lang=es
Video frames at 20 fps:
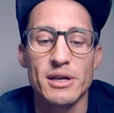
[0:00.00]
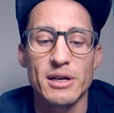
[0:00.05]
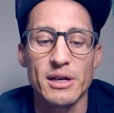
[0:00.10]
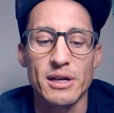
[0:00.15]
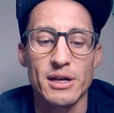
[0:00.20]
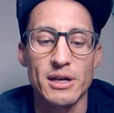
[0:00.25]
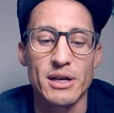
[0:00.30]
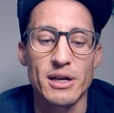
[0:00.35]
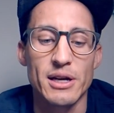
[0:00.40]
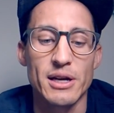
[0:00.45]

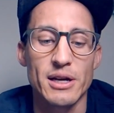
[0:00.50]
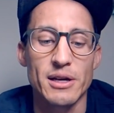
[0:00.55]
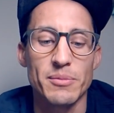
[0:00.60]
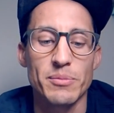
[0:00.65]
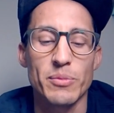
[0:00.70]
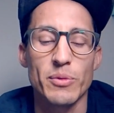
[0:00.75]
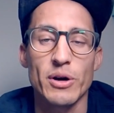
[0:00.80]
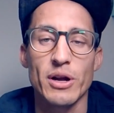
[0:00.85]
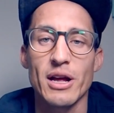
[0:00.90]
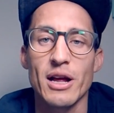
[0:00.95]
eh,
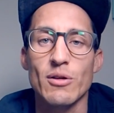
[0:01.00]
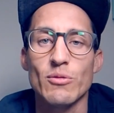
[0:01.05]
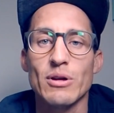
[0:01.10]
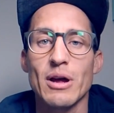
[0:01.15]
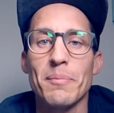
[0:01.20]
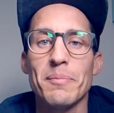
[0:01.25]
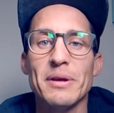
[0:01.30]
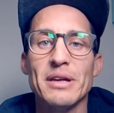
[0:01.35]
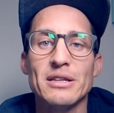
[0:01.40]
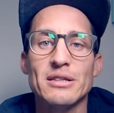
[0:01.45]
por ahí
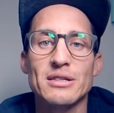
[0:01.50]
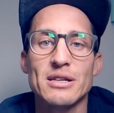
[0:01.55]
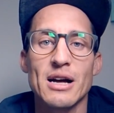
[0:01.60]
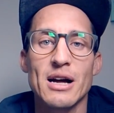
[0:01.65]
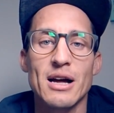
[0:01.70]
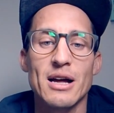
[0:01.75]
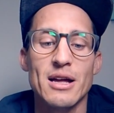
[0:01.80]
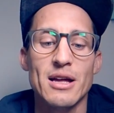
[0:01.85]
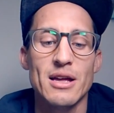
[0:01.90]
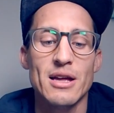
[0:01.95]
alguna
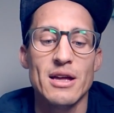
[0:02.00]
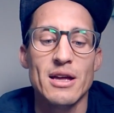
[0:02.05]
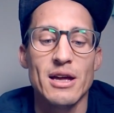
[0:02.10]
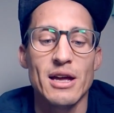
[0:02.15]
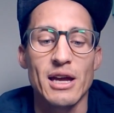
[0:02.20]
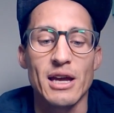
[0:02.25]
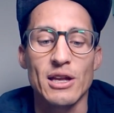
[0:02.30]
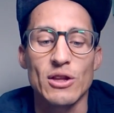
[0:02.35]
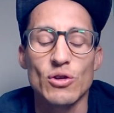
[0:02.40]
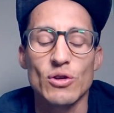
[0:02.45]
pizza
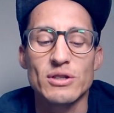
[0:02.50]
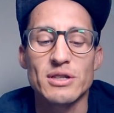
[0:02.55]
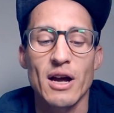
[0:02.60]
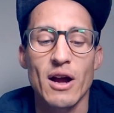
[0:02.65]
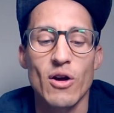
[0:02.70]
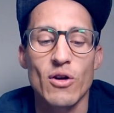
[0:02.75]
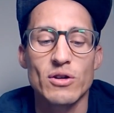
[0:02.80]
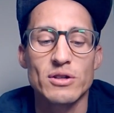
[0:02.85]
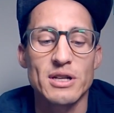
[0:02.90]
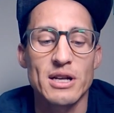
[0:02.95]
y todas
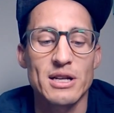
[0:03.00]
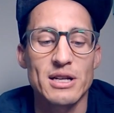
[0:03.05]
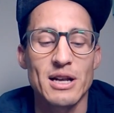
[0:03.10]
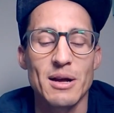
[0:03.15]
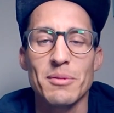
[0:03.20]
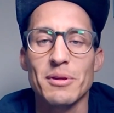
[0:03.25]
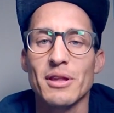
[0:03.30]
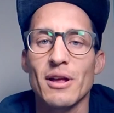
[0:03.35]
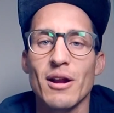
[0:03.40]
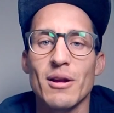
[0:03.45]
esas cosas
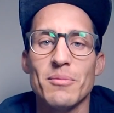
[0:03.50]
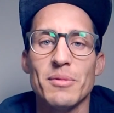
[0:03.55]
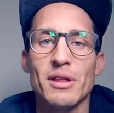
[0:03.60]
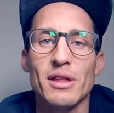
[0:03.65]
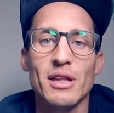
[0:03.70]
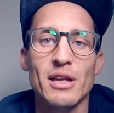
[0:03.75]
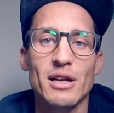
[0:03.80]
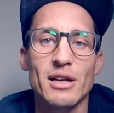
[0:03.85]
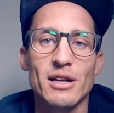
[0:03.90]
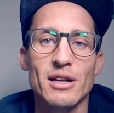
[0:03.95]

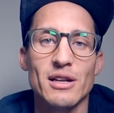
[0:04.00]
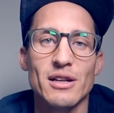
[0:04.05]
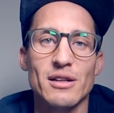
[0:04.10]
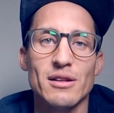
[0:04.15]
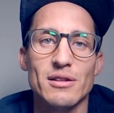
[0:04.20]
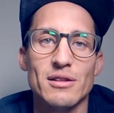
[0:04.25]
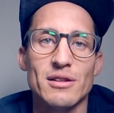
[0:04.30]
lamentablemente